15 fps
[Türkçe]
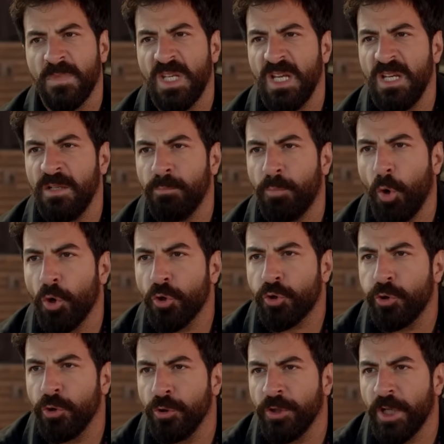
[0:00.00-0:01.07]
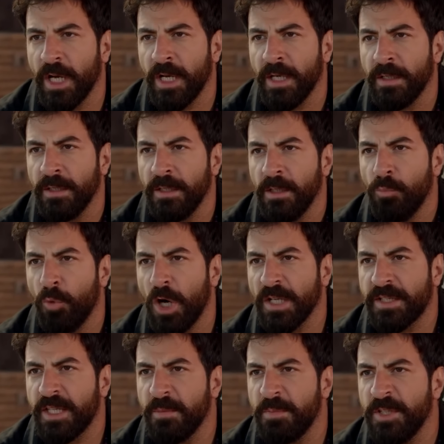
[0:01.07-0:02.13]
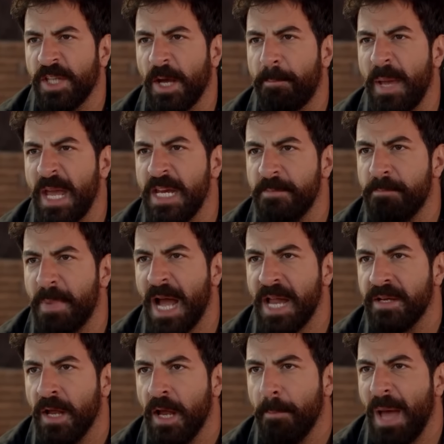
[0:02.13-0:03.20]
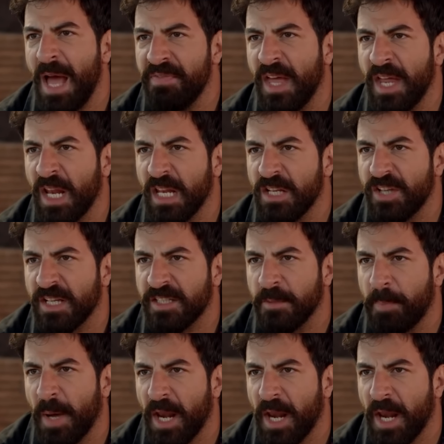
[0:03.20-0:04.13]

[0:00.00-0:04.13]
Senin borçlun da, muhatabın da benim, ben. Benden alacaksın